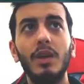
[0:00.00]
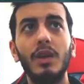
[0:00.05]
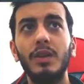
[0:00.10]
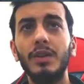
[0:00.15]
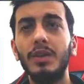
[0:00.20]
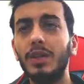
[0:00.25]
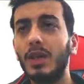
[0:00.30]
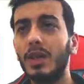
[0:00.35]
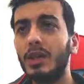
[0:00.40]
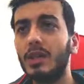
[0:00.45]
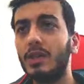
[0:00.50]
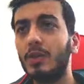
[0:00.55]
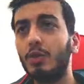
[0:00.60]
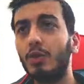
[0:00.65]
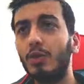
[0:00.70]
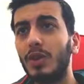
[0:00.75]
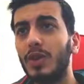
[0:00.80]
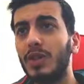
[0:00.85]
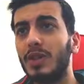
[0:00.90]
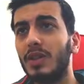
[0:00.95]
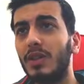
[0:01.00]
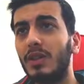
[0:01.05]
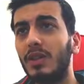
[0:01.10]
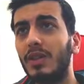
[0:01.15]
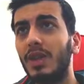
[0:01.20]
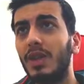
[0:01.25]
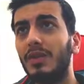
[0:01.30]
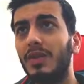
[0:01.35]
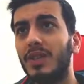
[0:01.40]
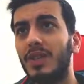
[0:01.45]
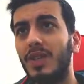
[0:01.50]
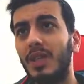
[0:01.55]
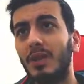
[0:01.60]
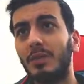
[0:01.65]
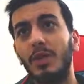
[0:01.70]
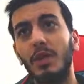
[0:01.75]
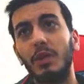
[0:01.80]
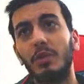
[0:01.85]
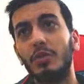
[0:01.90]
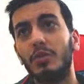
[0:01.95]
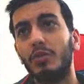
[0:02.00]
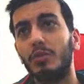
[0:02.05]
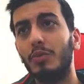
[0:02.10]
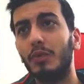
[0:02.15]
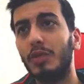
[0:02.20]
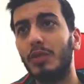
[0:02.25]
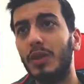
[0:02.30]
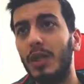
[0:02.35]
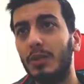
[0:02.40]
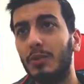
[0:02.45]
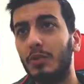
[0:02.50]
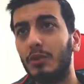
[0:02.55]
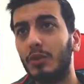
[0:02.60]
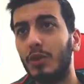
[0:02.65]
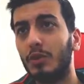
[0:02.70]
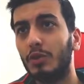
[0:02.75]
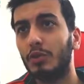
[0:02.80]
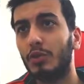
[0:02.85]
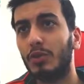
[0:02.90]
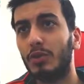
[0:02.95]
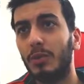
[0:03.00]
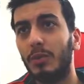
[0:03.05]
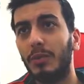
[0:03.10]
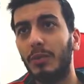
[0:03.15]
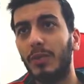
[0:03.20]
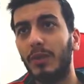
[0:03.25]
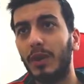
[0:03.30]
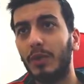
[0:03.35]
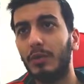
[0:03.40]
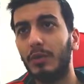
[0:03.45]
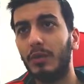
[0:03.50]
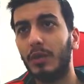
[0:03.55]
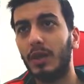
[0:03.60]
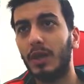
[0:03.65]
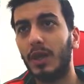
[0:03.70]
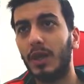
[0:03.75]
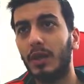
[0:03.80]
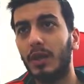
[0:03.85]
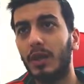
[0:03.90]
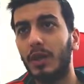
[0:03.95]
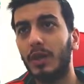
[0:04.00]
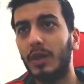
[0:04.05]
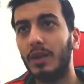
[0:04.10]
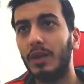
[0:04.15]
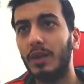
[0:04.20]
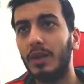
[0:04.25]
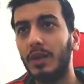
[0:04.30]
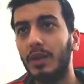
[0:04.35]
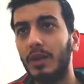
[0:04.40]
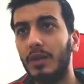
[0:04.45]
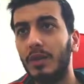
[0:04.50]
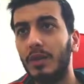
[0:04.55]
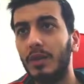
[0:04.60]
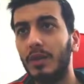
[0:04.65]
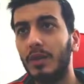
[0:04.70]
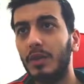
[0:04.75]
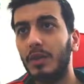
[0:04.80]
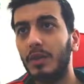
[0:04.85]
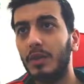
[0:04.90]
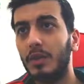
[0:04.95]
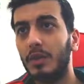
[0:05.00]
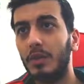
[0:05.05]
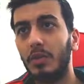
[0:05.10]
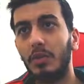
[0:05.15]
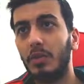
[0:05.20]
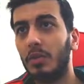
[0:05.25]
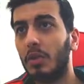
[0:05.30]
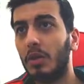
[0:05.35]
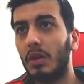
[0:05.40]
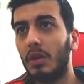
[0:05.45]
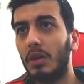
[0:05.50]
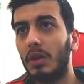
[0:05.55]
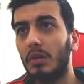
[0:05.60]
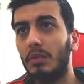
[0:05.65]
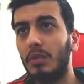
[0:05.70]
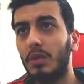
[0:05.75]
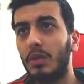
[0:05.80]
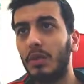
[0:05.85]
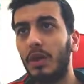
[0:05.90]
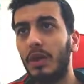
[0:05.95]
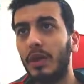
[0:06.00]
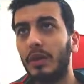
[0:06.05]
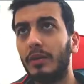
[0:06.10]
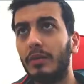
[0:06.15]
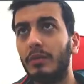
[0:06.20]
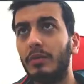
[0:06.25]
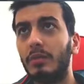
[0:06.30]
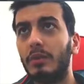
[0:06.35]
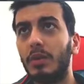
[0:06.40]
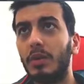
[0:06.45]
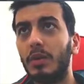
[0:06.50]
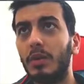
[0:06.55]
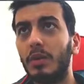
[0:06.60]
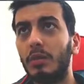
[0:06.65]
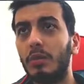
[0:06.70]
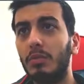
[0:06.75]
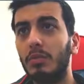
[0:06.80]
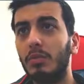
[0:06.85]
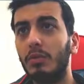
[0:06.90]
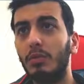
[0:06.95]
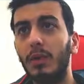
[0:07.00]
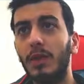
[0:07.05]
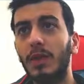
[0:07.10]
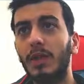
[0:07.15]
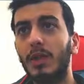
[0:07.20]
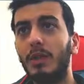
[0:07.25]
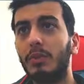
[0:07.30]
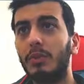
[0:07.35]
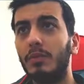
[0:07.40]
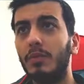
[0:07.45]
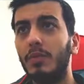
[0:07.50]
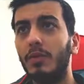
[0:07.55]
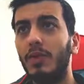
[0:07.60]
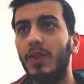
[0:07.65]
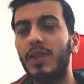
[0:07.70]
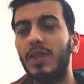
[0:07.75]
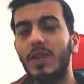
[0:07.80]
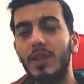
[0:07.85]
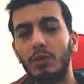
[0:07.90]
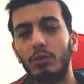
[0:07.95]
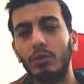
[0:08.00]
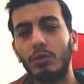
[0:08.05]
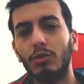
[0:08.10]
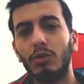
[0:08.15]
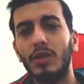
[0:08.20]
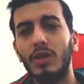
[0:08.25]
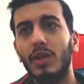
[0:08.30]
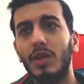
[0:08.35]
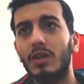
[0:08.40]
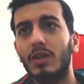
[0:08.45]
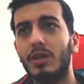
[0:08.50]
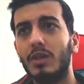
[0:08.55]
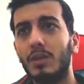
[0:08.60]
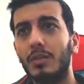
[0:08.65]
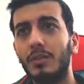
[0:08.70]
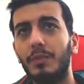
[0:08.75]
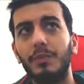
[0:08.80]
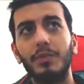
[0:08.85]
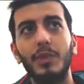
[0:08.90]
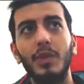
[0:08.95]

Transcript: Ki aslında Yunanistan'da devirsek mi diye düşünmüyor değilim. Şu an çok da bir fark yok yani. Alınabilir yani. Bakayım dur bakayım. Faşist olursa alacağım.